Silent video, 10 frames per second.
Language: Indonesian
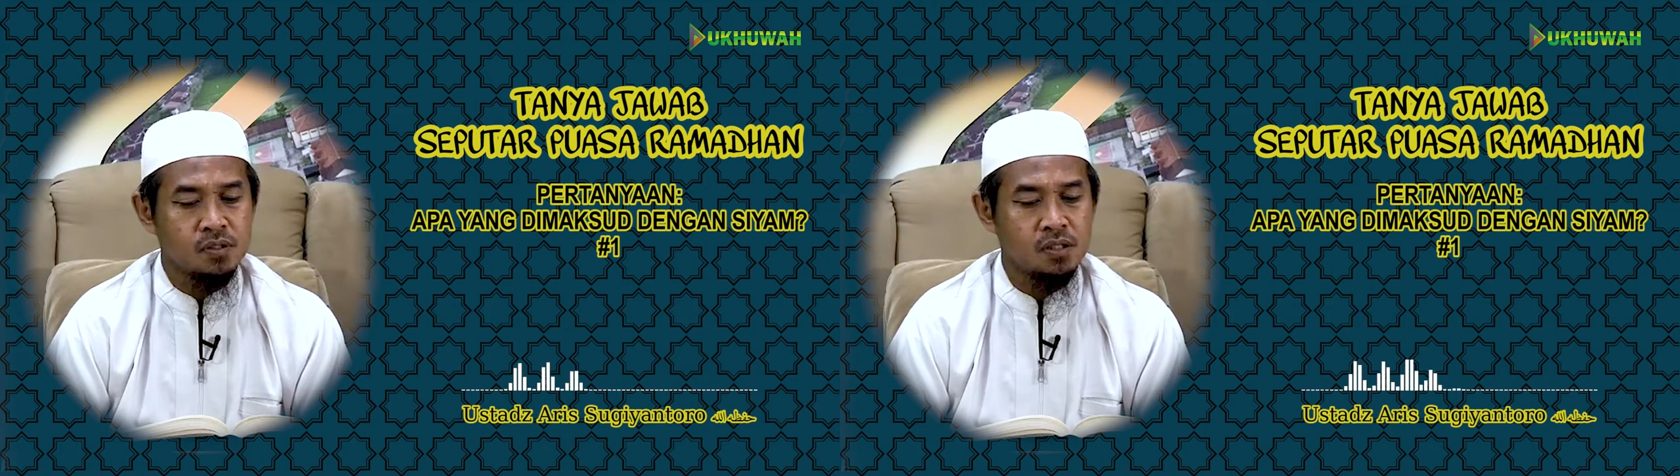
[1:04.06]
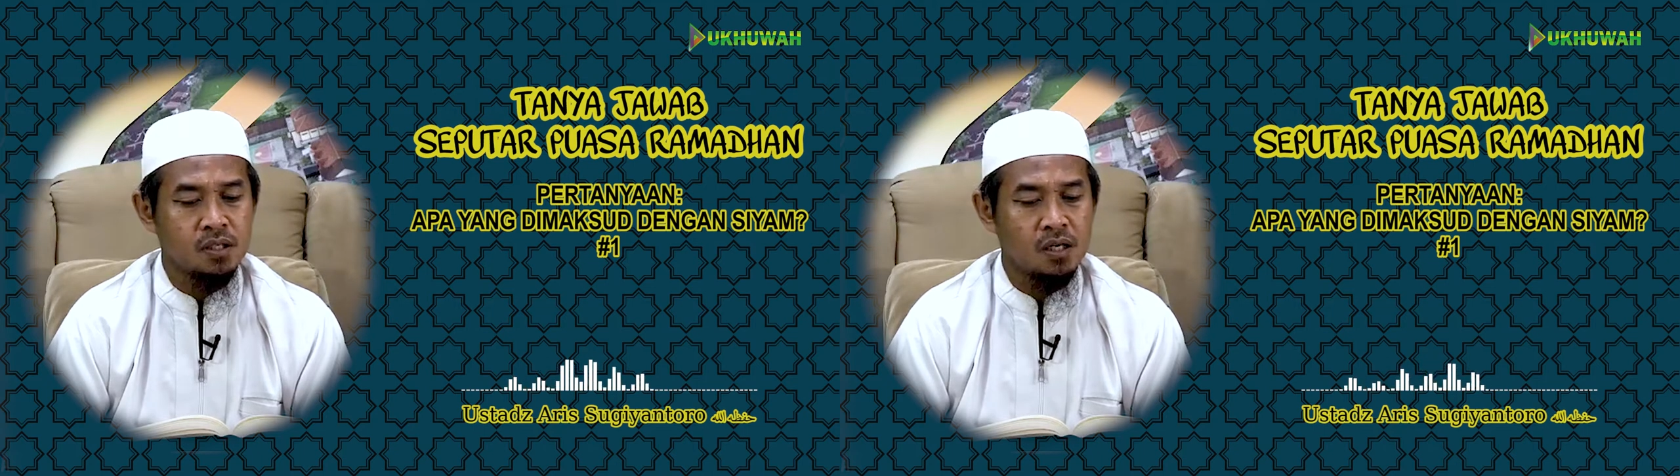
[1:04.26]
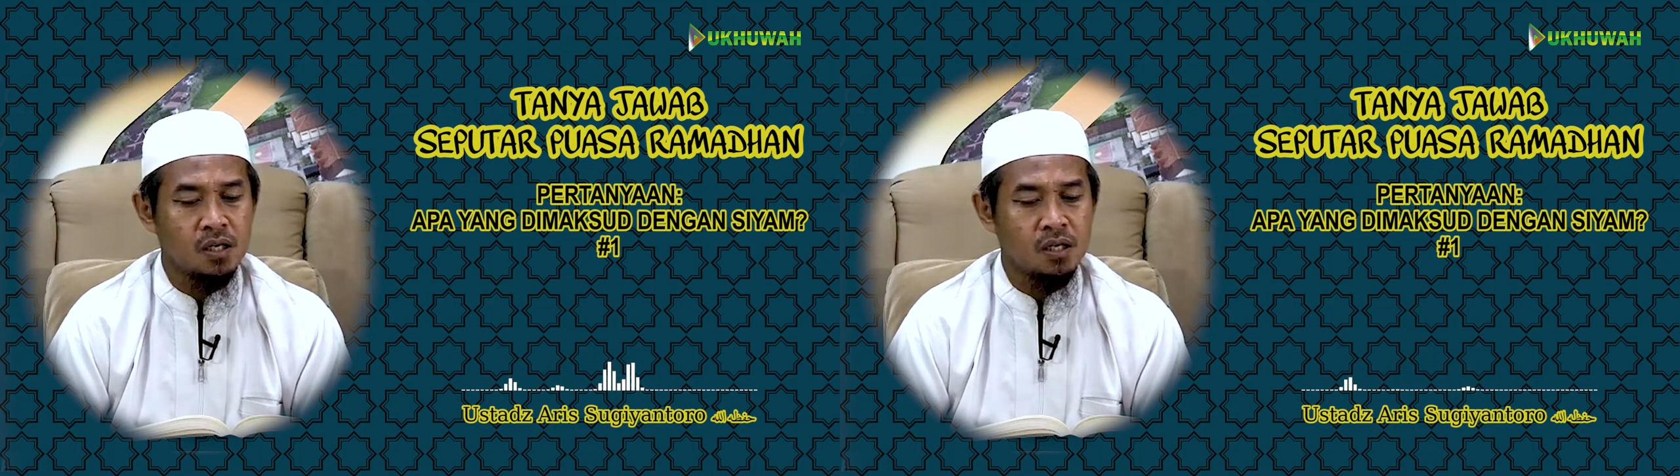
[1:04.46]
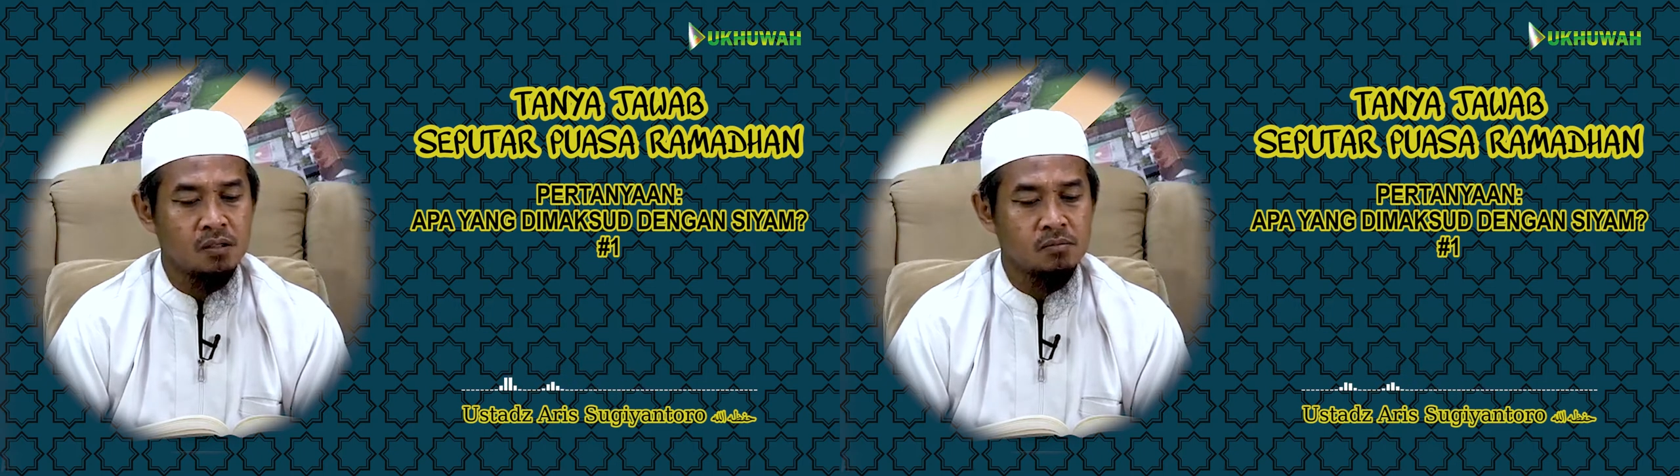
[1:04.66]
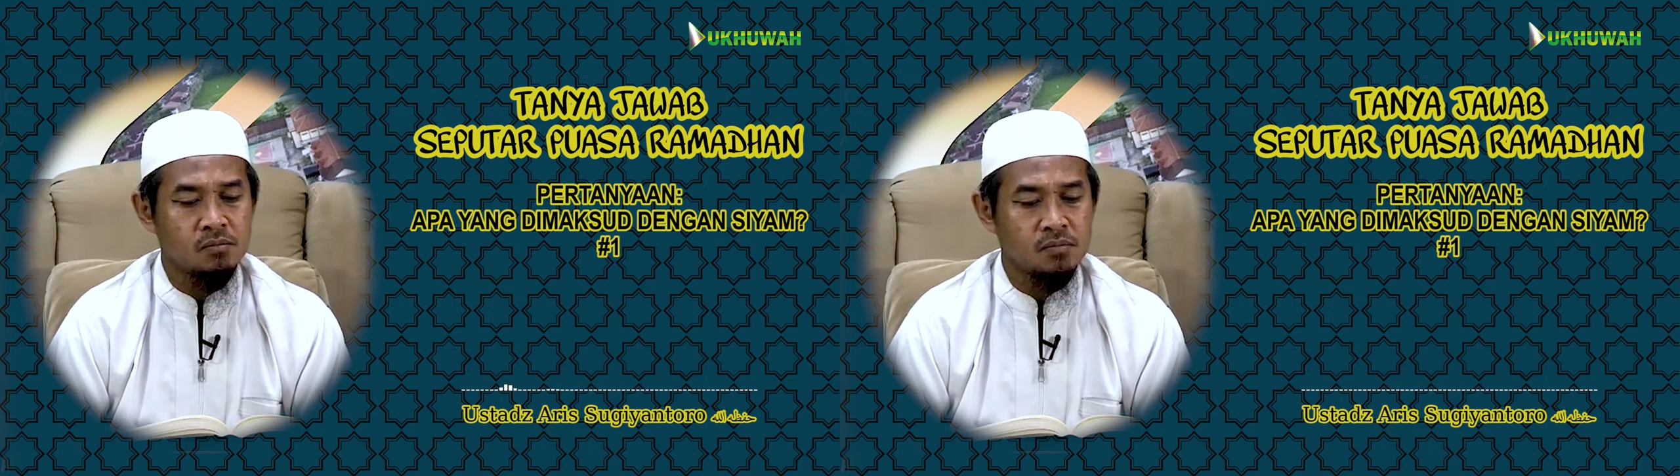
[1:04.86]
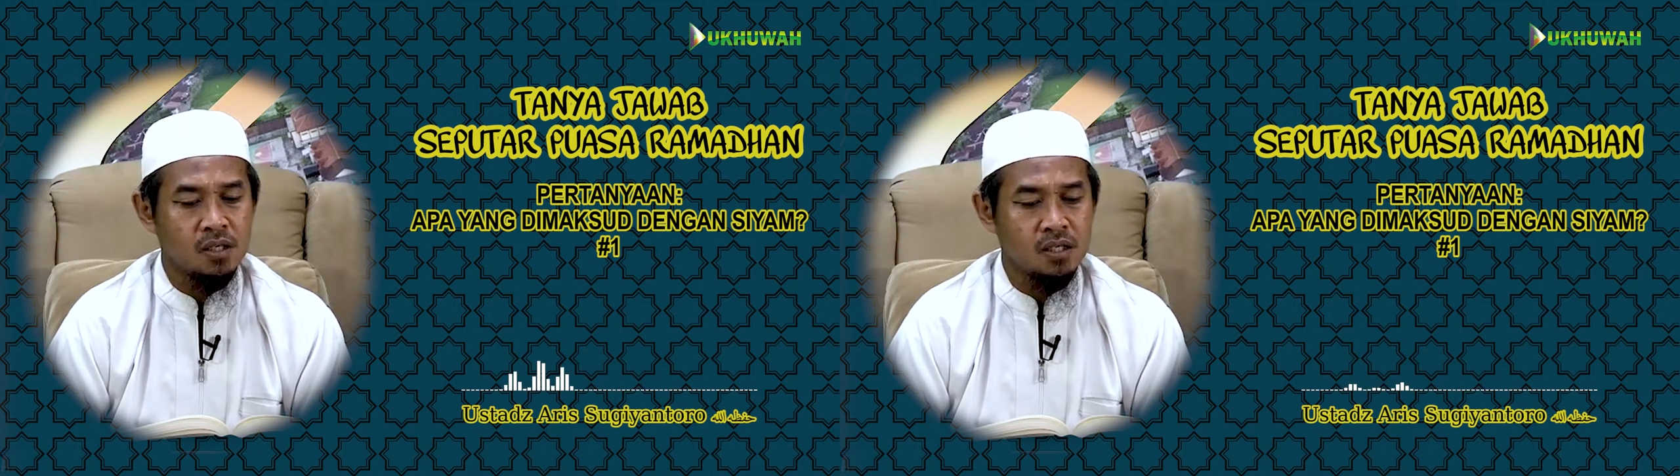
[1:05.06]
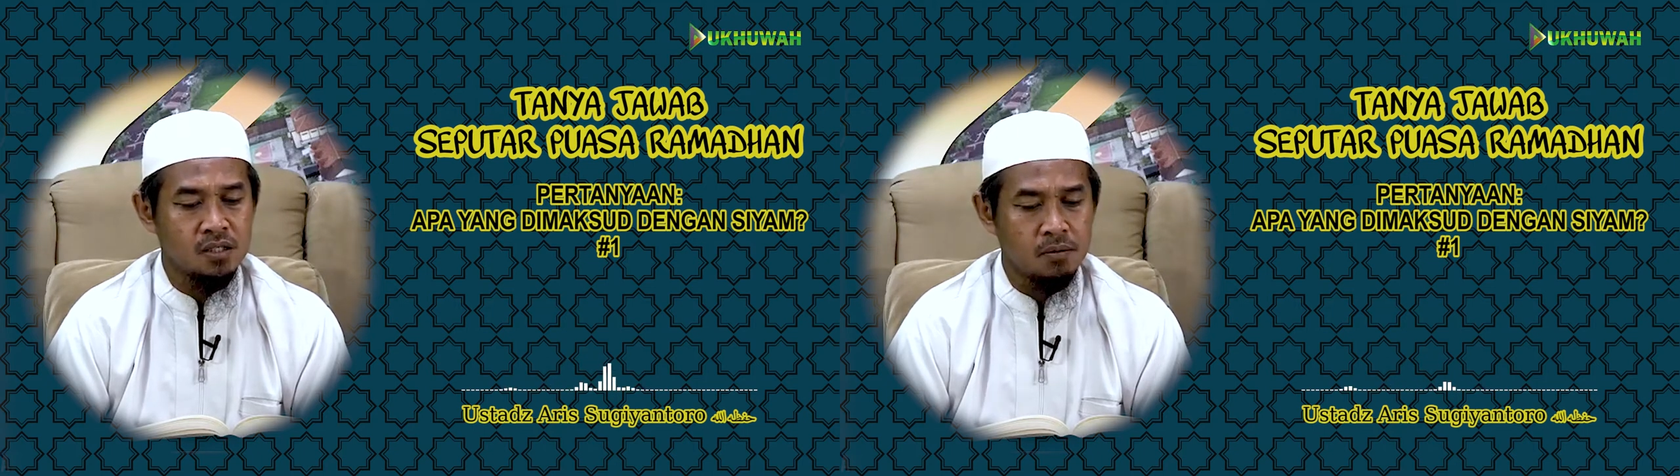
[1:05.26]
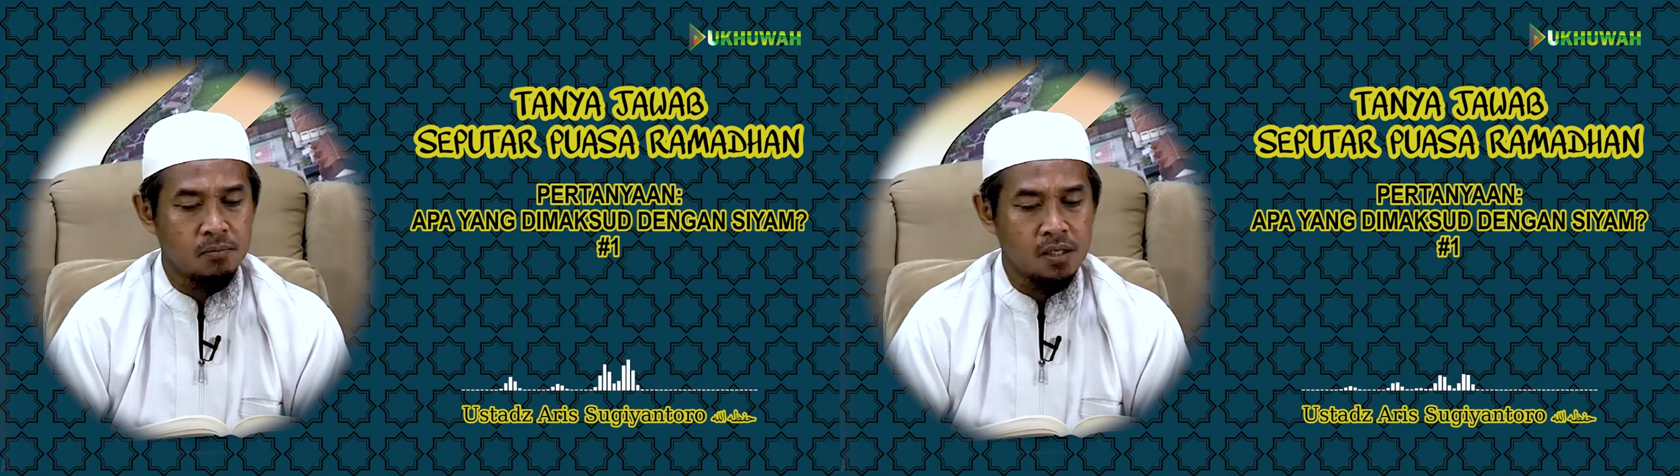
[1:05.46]
di dalam
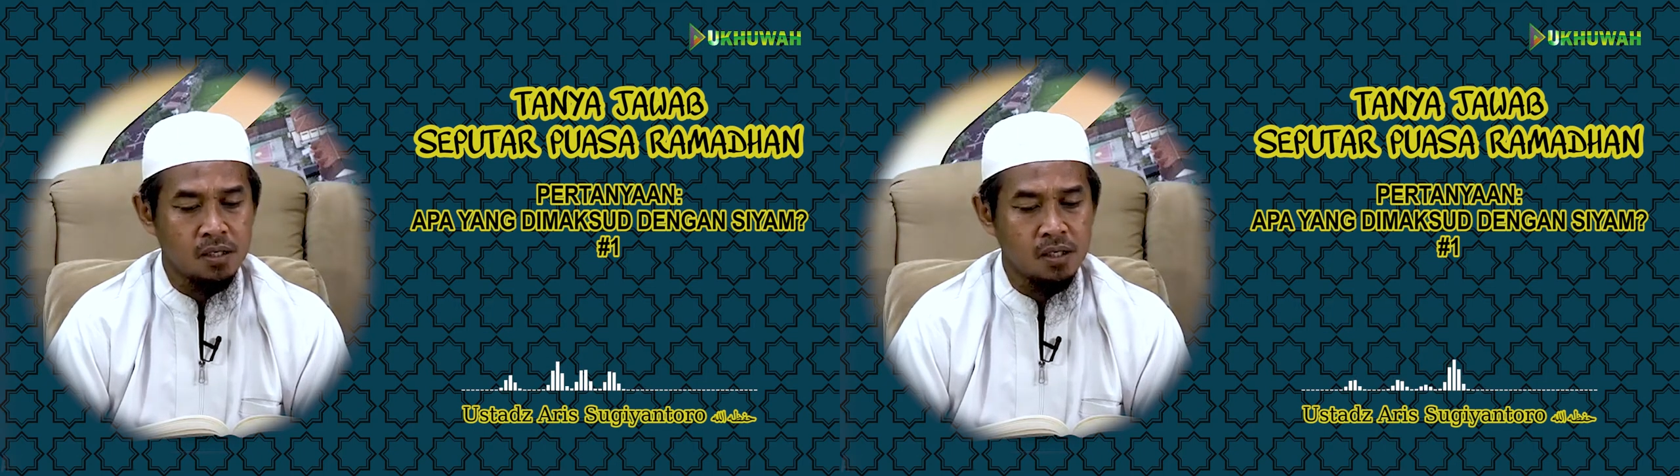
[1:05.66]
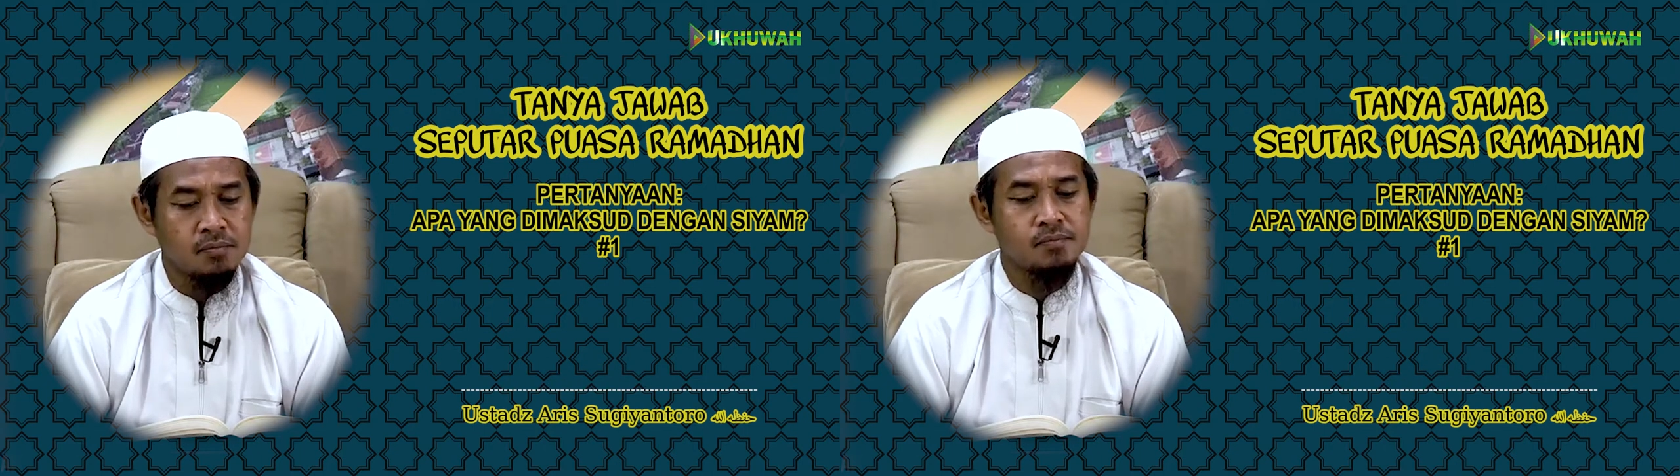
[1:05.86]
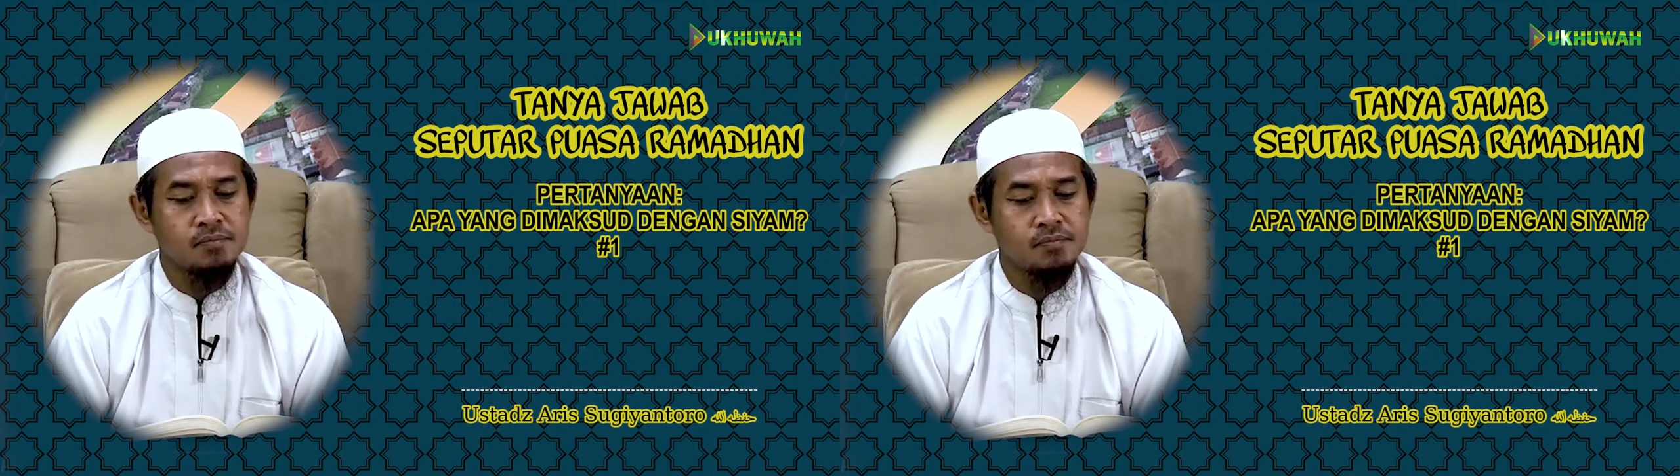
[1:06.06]
kisah Maryam